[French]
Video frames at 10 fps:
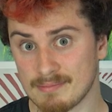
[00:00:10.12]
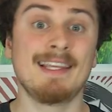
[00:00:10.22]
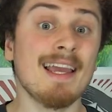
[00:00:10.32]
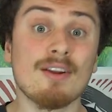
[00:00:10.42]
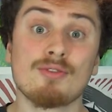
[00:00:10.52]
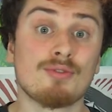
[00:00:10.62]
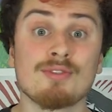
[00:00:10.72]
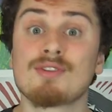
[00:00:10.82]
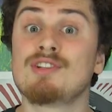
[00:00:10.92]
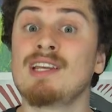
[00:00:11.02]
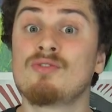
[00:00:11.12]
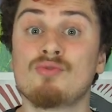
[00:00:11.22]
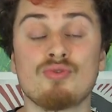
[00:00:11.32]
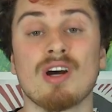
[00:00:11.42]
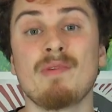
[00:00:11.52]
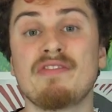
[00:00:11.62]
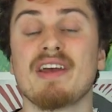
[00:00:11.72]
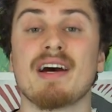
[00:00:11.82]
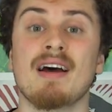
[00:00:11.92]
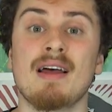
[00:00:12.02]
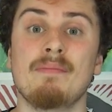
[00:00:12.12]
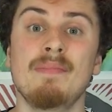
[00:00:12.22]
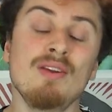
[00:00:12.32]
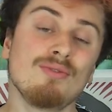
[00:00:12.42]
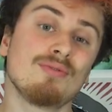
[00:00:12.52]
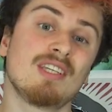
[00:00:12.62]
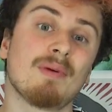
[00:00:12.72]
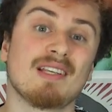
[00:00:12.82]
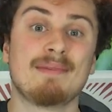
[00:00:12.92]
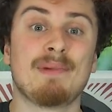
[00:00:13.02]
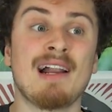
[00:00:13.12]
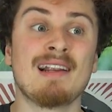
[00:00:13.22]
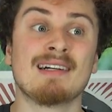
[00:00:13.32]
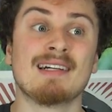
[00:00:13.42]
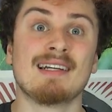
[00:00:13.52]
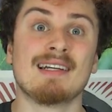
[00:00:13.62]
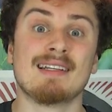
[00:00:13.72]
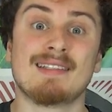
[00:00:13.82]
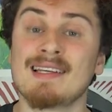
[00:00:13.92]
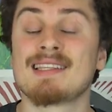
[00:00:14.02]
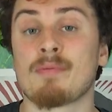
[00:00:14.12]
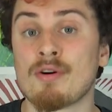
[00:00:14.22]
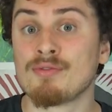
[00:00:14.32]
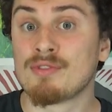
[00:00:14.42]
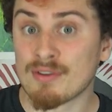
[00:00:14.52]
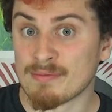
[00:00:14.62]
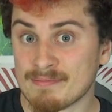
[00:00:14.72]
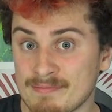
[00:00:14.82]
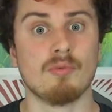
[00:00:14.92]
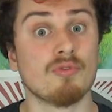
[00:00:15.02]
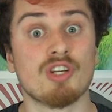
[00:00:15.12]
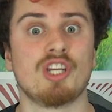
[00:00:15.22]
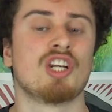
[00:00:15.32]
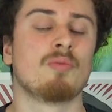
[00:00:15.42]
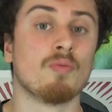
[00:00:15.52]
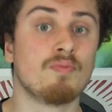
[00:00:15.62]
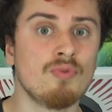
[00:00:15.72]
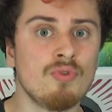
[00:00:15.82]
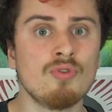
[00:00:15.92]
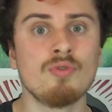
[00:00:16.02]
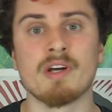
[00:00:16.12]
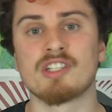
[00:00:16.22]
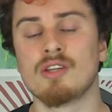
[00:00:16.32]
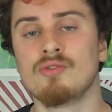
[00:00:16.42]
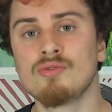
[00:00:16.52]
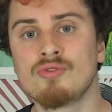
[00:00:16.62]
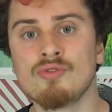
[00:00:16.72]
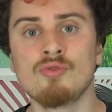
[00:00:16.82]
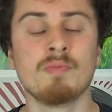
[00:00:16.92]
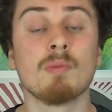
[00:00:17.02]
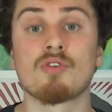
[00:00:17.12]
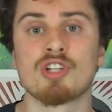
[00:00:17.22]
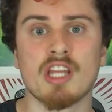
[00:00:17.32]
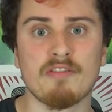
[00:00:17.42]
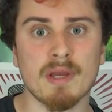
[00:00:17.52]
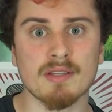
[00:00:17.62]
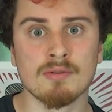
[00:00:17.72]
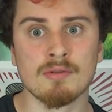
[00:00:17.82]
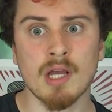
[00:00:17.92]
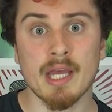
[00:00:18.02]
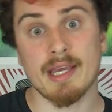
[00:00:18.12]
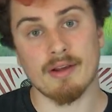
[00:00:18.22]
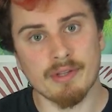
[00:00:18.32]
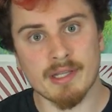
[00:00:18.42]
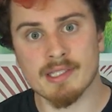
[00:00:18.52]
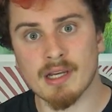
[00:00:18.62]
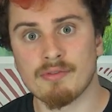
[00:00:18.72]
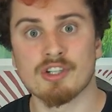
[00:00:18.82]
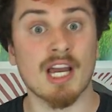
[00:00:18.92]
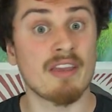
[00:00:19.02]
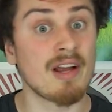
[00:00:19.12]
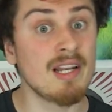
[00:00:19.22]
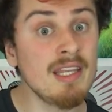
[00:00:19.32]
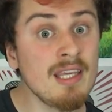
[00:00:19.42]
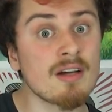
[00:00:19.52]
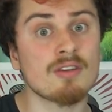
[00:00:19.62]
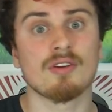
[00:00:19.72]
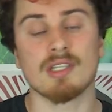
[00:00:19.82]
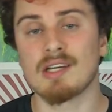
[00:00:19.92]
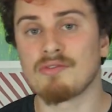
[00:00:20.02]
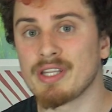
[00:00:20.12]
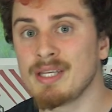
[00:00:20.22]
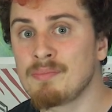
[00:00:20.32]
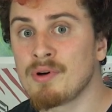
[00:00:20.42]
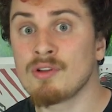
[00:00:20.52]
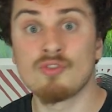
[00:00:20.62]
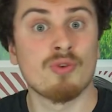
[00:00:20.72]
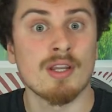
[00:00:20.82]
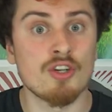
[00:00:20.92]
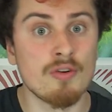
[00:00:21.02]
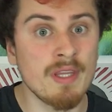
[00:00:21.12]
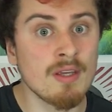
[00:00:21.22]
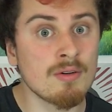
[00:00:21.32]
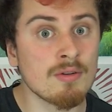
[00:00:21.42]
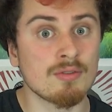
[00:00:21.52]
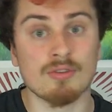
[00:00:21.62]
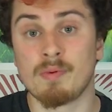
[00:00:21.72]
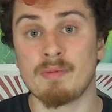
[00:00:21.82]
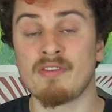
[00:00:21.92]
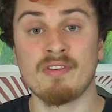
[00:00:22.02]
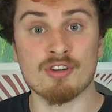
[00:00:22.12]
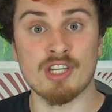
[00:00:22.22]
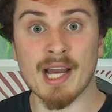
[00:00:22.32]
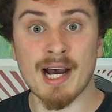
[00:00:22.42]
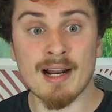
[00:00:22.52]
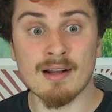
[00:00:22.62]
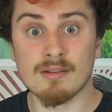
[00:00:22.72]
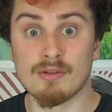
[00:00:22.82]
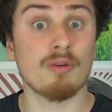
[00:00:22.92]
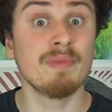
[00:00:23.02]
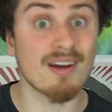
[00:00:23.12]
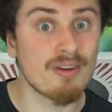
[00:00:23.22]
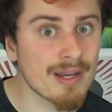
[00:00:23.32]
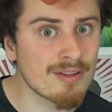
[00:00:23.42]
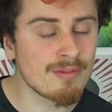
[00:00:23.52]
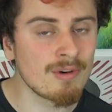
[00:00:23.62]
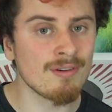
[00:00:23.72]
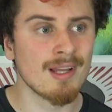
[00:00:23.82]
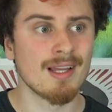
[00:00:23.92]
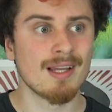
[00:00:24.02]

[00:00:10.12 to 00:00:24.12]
C'est quelque chose que j'ai toujours aimé faire, mais le souci principal, c'est que ça prend du temps. Et bon, j'ai déjà mon boulot, ma chaîne YouTube, mes projets dev perso, et à côté de ça, faut que j'arrive à lire, sortir voir des potes, jouer à des jeux vidéo, s'occuper de ma vie en général, dormir correctement.